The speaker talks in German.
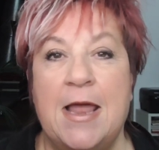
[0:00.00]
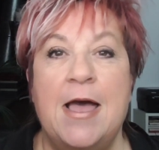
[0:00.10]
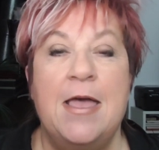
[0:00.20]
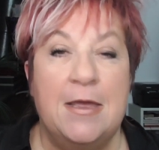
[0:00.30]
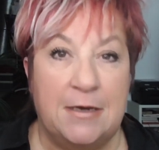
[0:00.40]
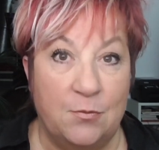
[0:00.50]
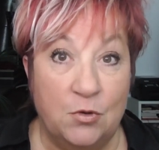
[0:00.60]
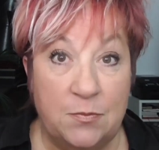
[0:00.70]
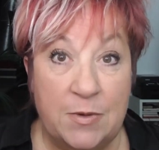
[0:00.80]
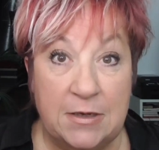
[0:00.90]
Klar, dann
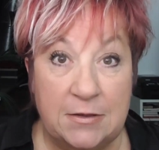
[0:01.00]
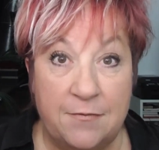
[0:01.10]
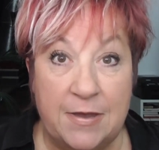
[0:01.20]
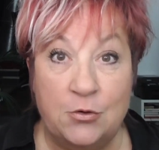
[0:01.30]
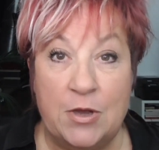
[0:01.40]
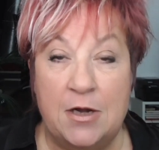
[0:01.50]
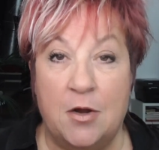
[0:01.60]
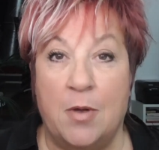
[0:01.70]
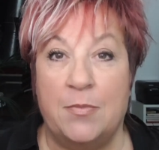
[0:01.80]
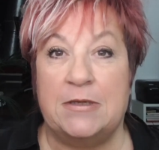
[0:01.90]
muss man das eventuell
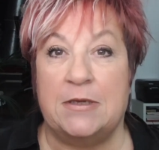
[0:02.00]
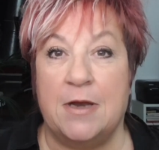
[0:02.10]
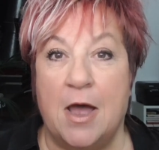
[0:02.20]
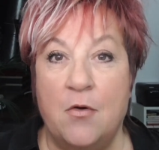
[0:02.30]
noch mal ein bisschen